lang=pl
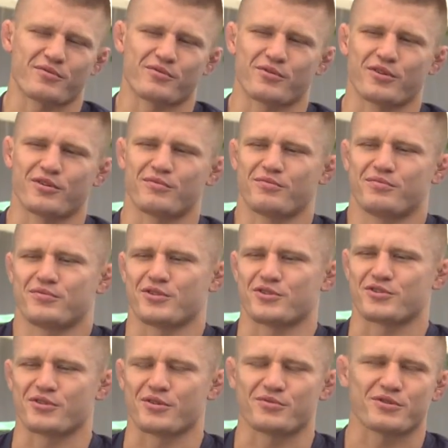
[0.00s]
W ogóle
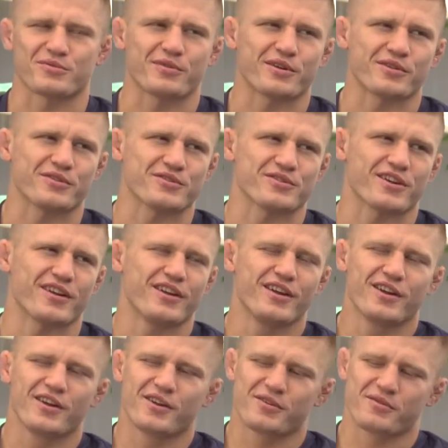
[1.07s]
cieszyłem się bardzo, że
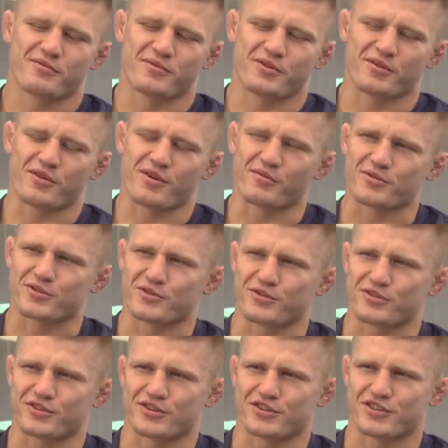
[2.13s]
będę miał
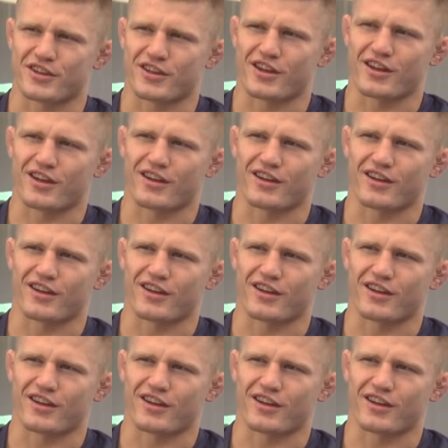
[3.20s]
możliwość jeżdżenia